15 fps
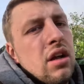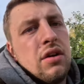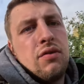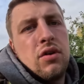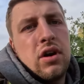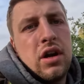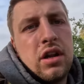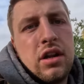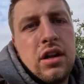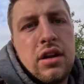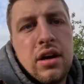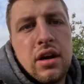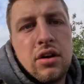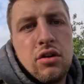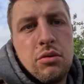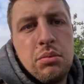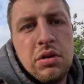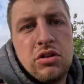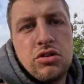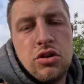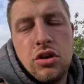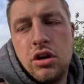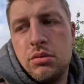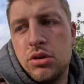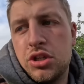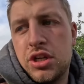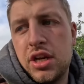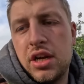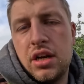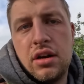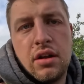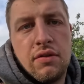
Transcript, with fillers: Ich wollte eigentlich die Tage noch einen Miststreuer bestellen,